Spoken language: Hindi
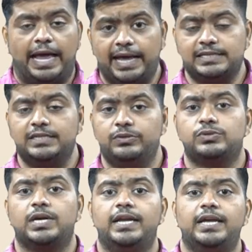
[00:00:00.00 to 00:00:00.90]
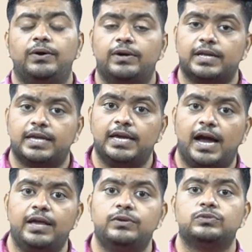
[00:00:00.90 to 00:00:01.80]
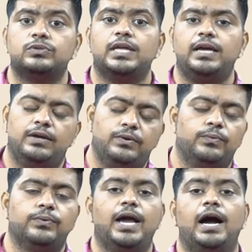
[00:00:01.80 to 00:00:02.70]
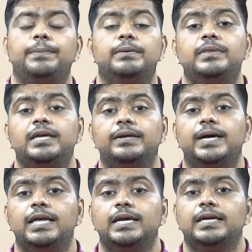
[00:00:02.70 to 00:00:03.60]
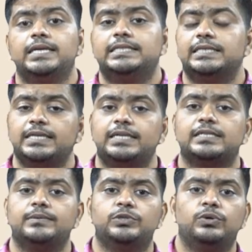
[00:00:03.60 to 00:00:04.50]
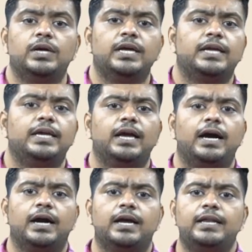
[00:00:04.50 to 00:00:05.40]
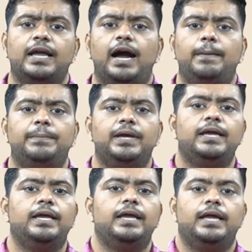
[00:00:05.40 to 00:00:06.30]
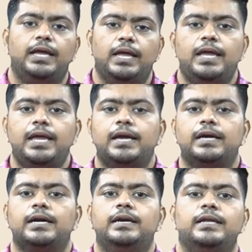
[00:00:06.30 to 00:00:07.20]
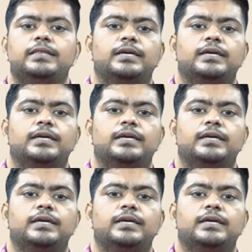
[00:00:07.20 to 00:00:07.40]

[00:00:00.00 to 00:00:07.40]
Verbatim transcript: कैसे यूज़ करेंगे और क्या यूज़ होता है वो यहाँ पे हम देखने वाले जैसे कि समझो कि अगर यहाँ पे एक घंटे